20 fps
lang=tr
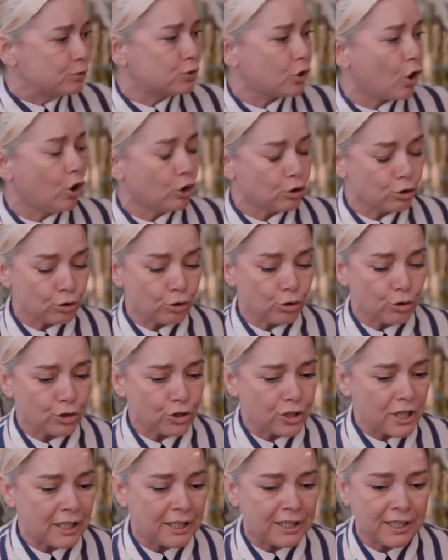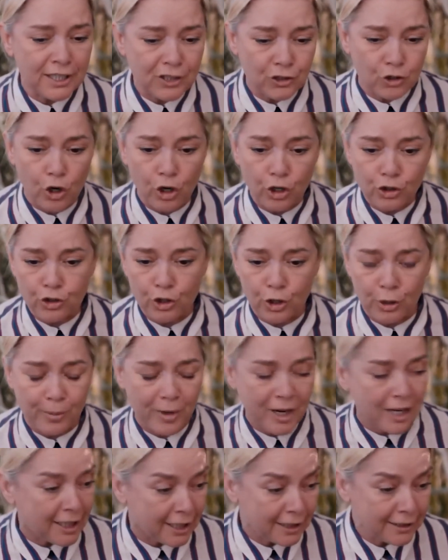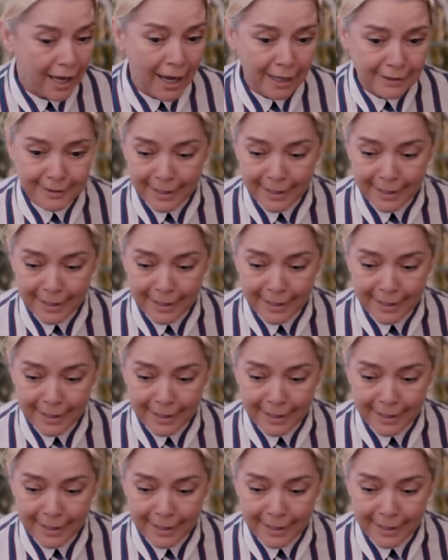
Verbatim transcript: Yavrum doğru dur sakın çocuğum akın